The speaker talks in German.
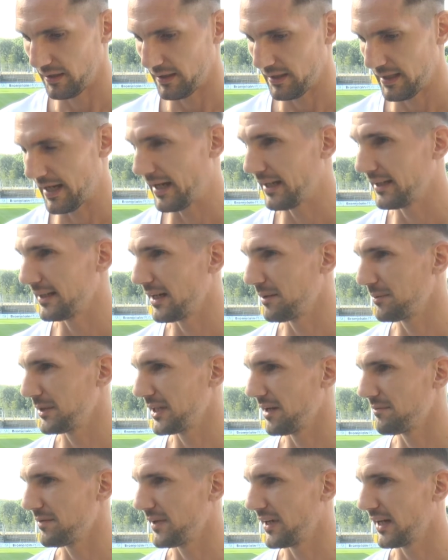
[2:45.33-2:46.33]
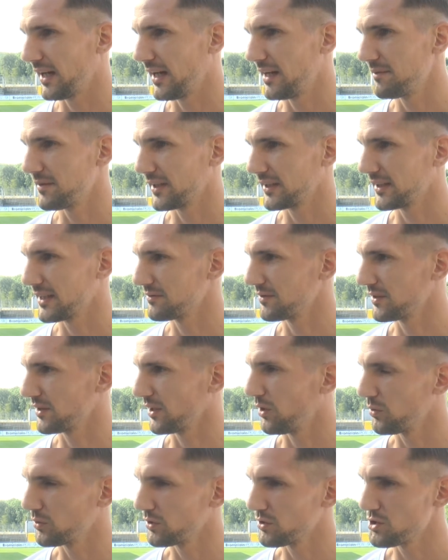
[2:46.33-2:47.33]
ja, da habe ich einfach, einfach das
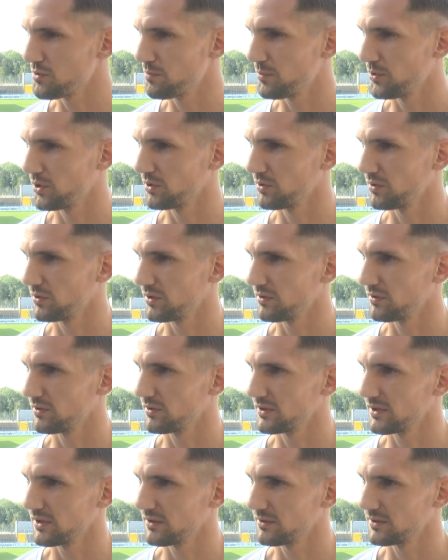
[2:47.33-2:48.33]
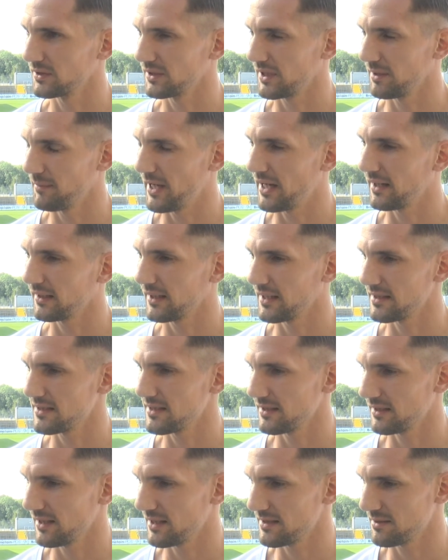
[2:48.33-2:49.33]
Vertrauen gespürt und, und, und gemerkt, dass
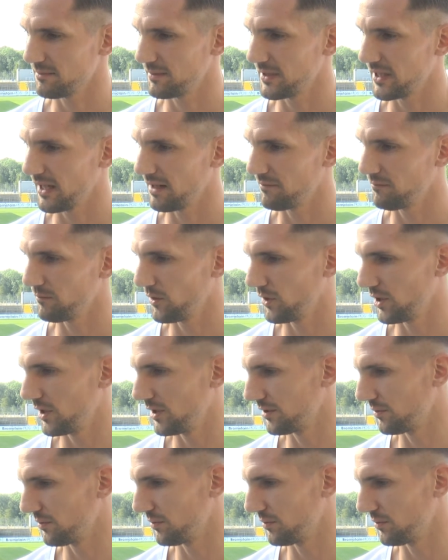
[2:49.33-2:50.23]
sie, dass sie mich haben wollen.